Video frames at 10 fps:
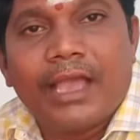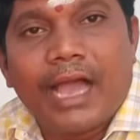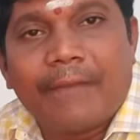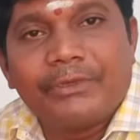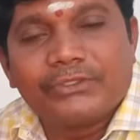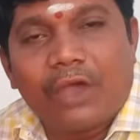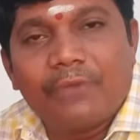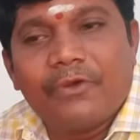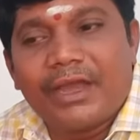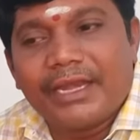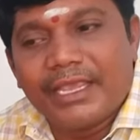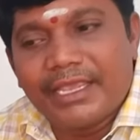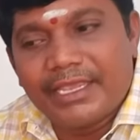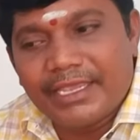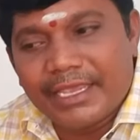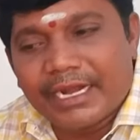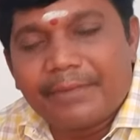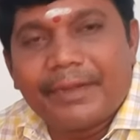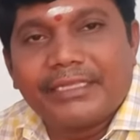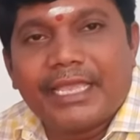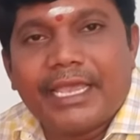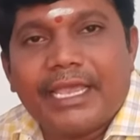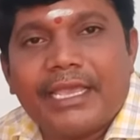అప్పుడు స్వామివారిని ఇక్కడ పెడితే